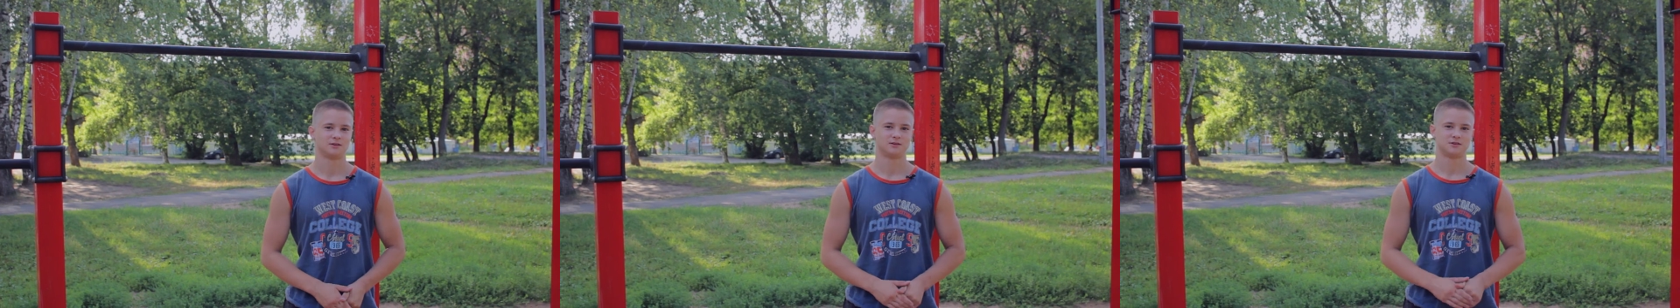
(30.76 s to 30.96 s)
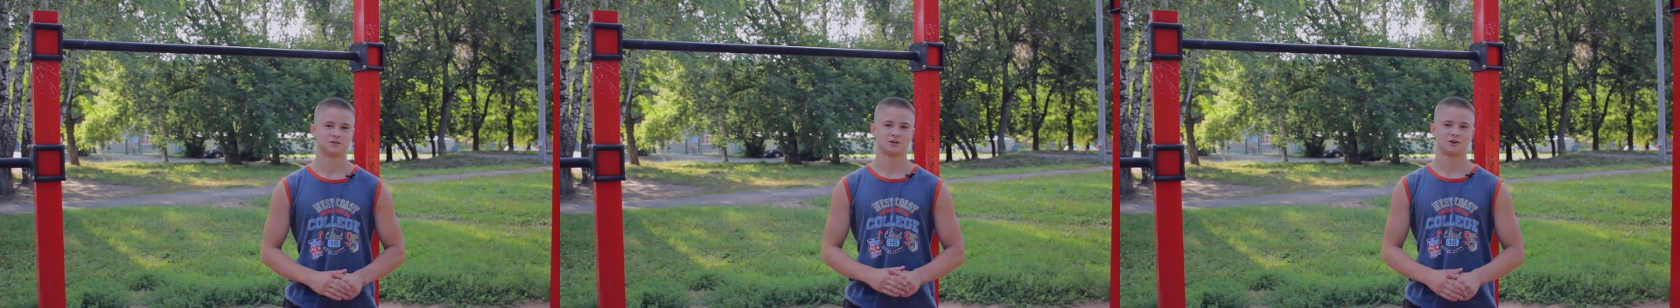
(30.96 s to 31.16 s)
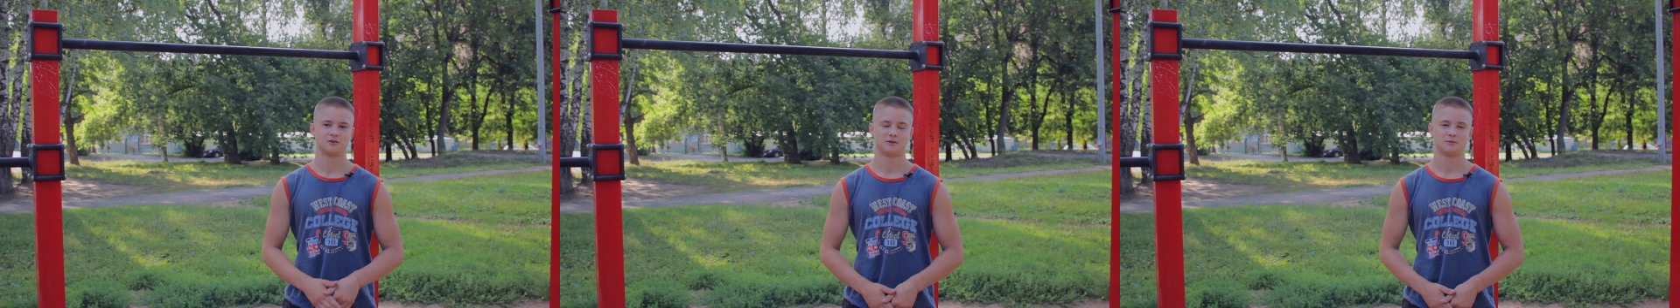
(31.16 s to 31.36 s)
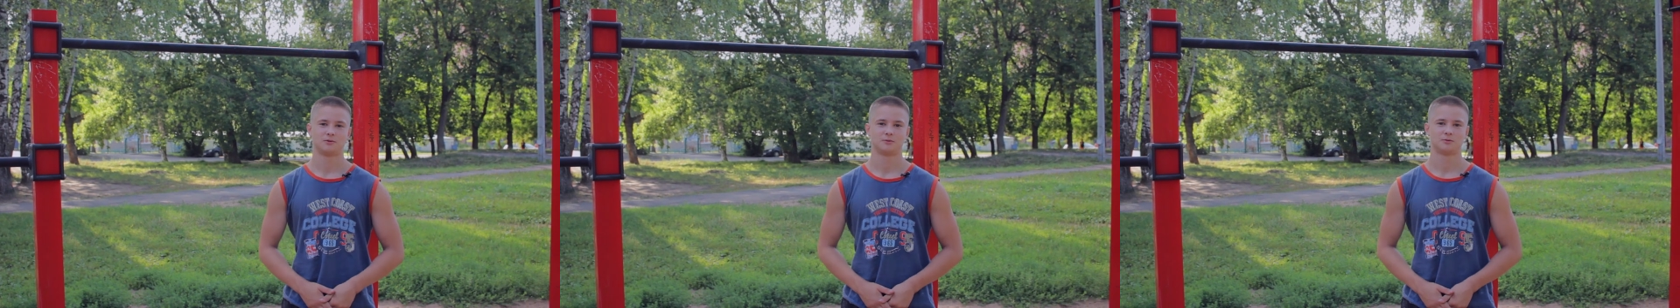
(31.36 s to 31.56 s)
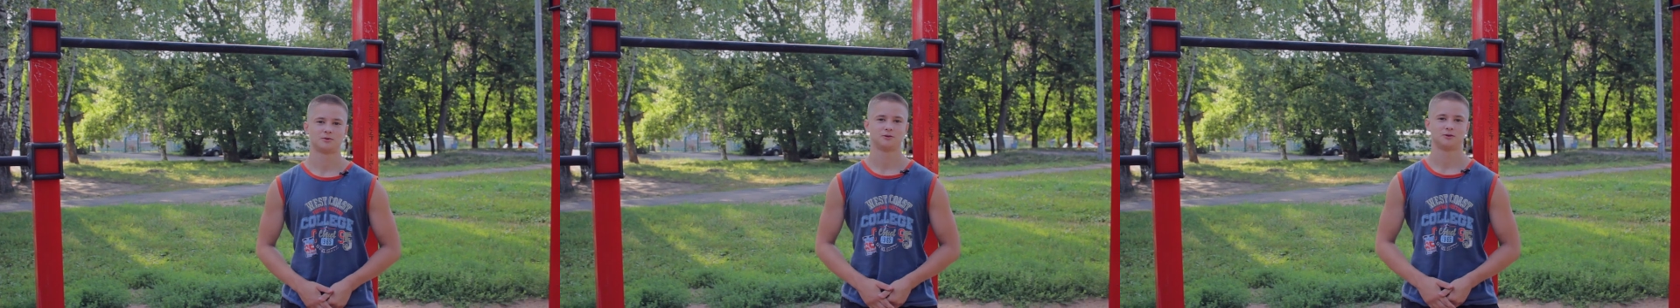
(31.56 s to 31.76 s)
Для начала вам
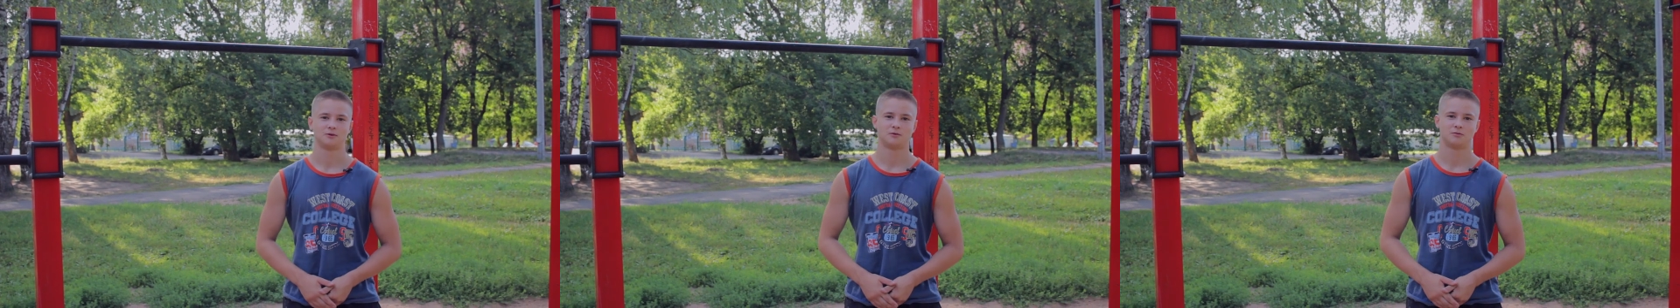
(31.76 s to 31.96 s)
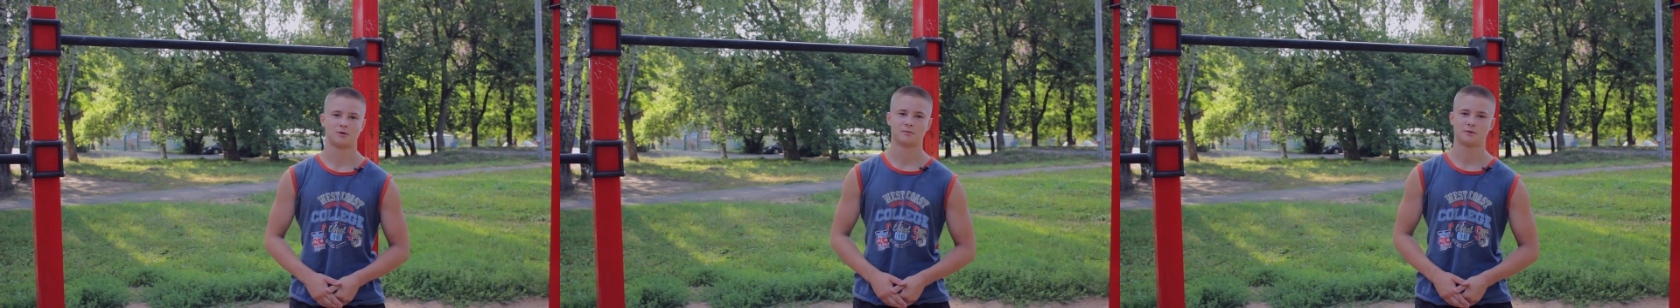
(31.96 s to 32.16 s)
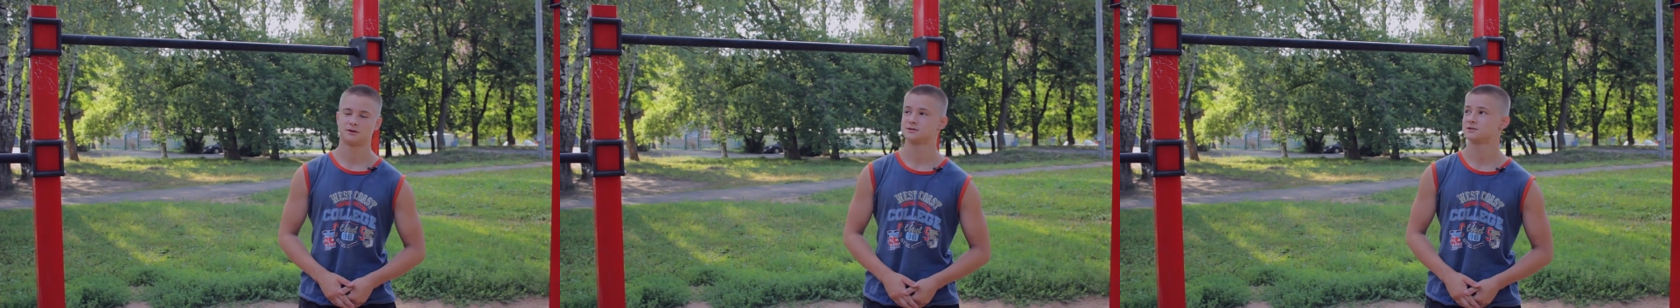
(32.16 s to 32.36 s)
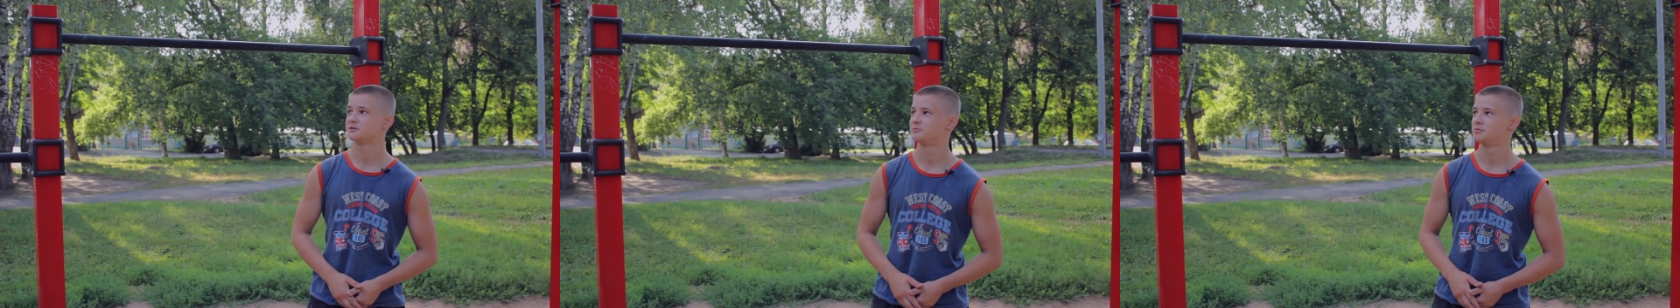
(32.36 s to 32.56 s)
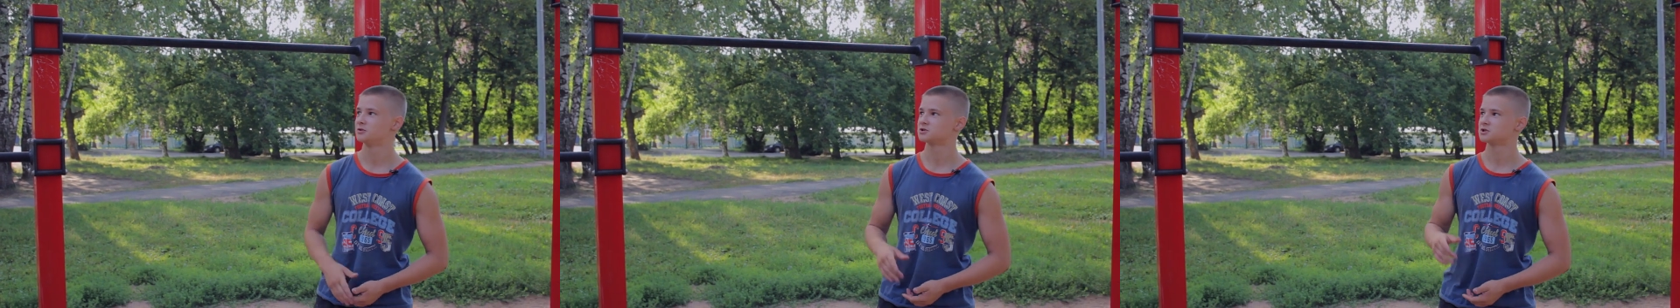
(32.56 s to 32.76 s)
необходимо попасть
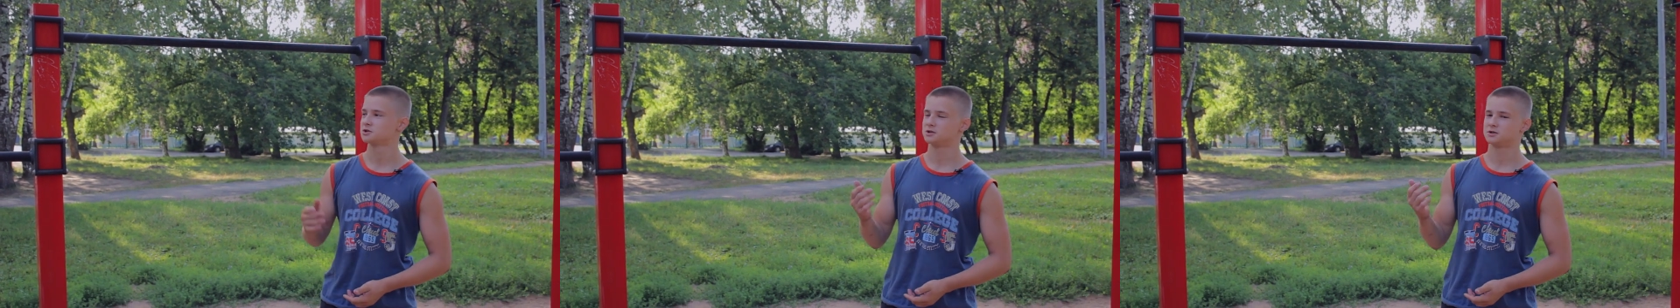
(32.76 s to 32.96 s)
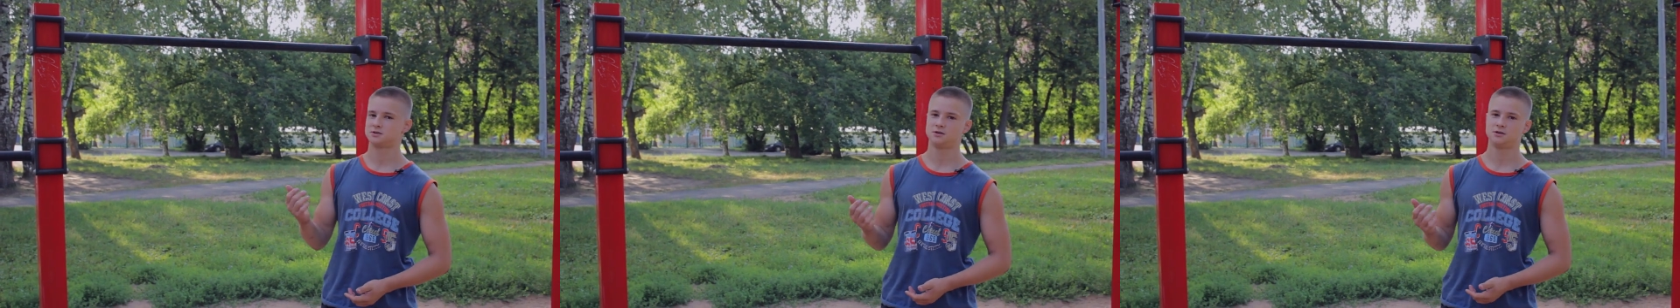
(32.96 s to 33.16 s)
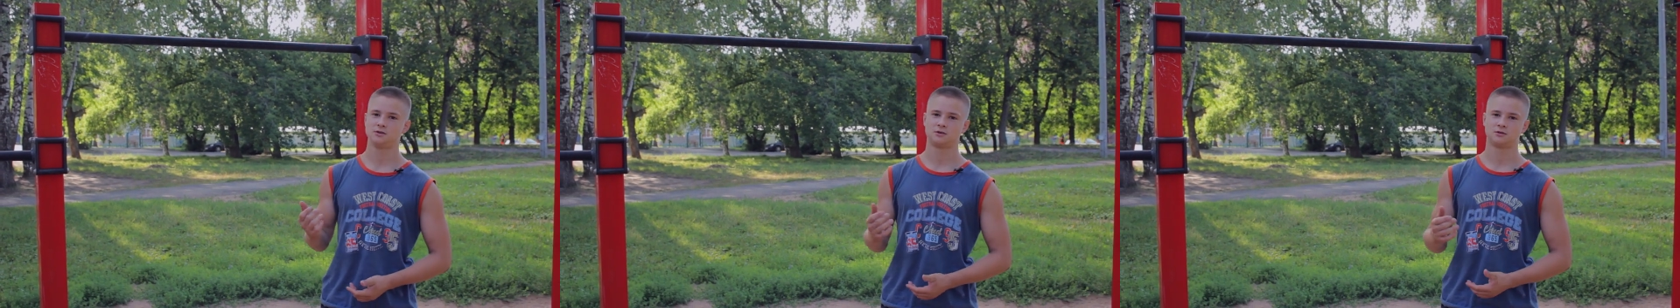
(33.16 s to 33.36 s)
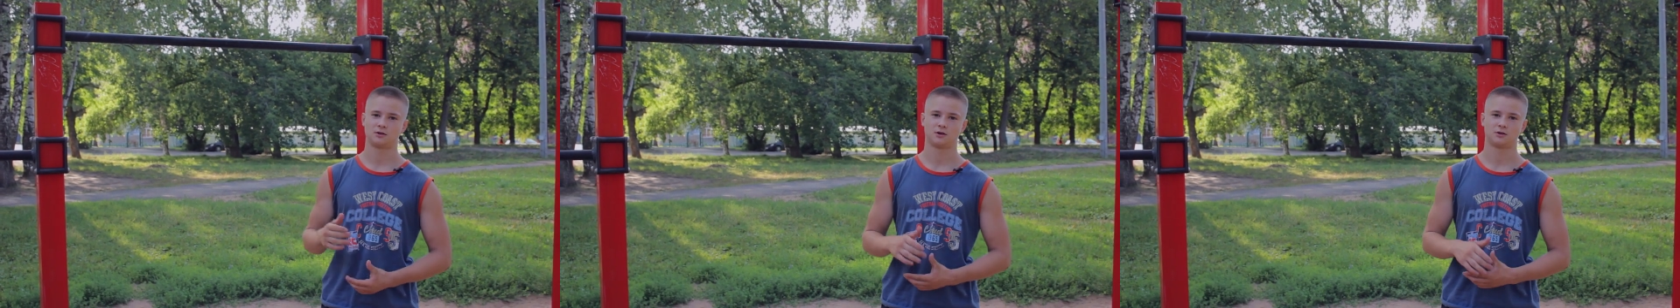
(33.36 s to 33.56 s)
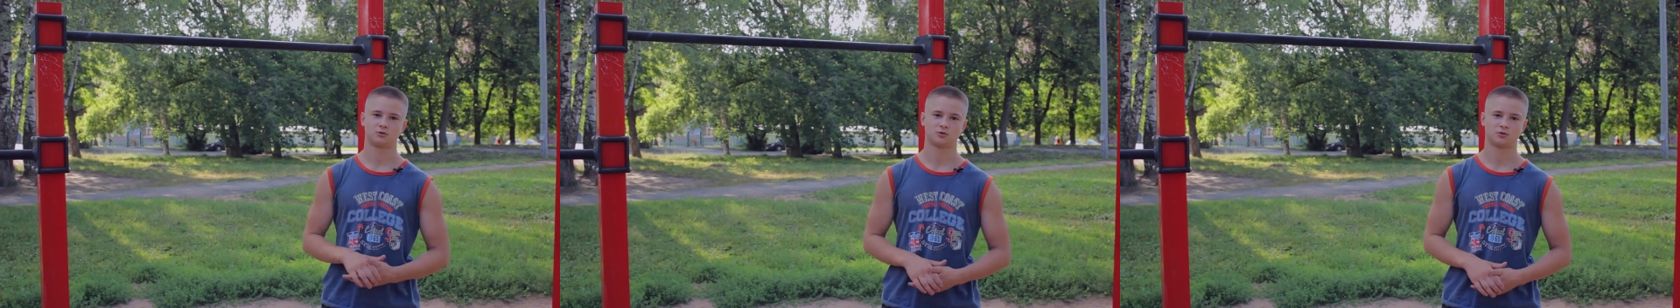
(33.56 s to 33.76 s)
в положение сидя
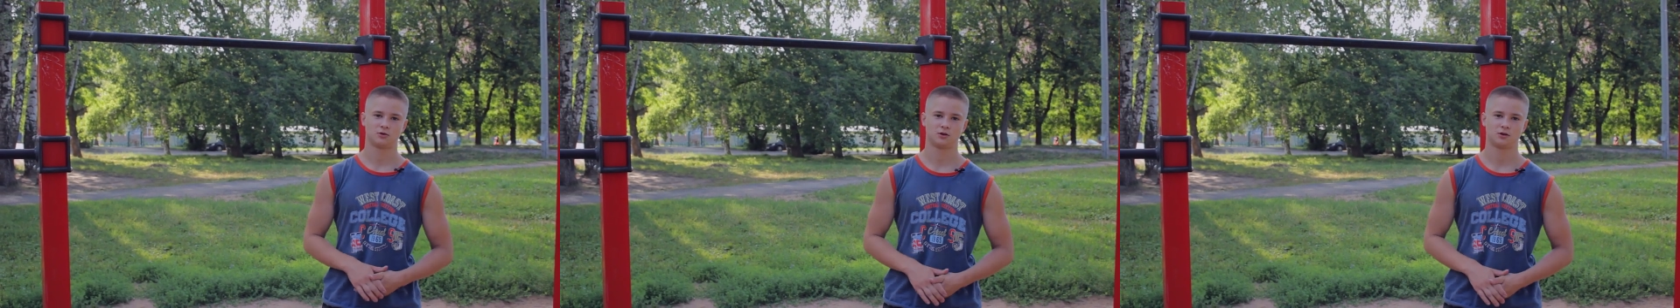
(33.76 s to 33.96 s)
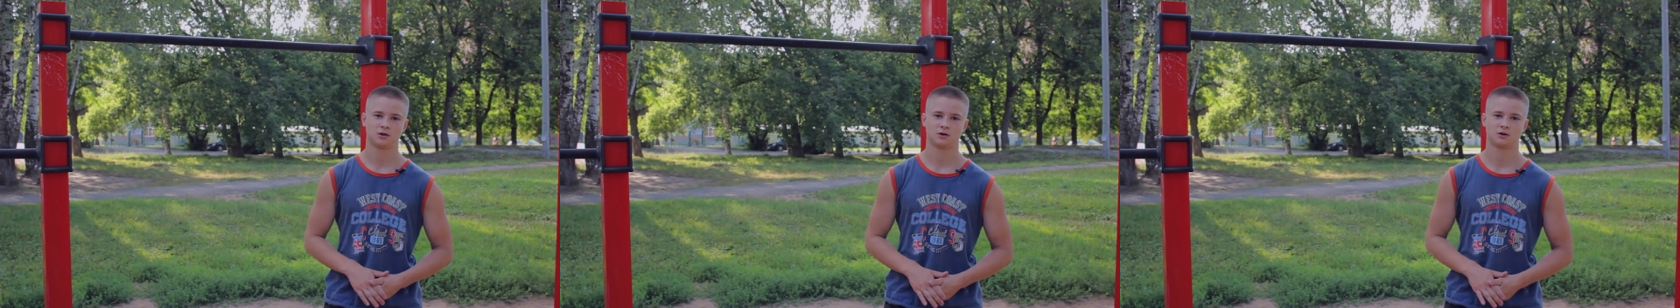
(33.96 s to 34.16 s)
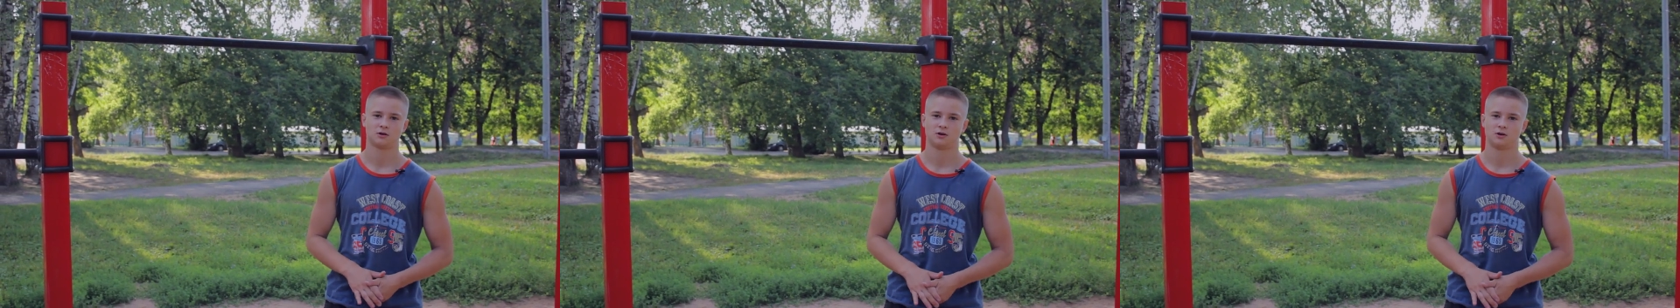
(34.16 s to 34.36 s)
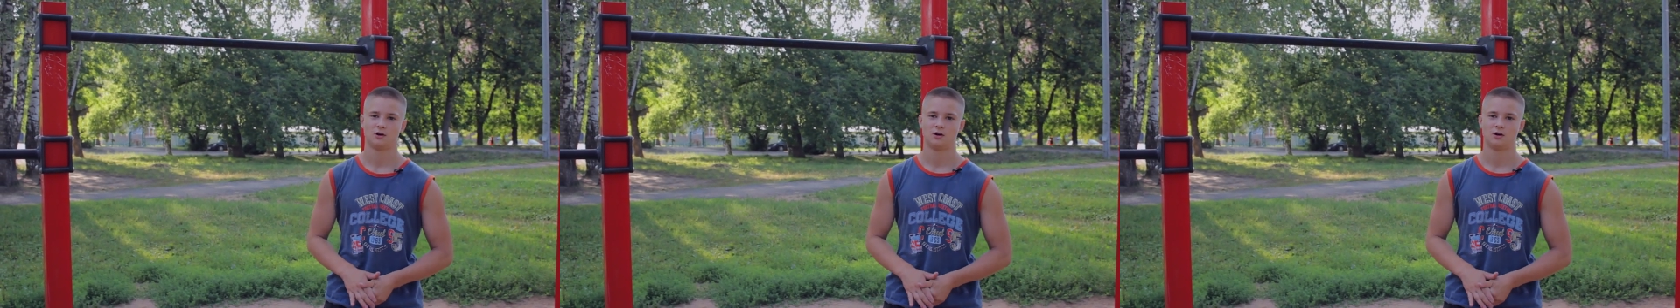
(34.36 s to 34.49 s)
на турнике,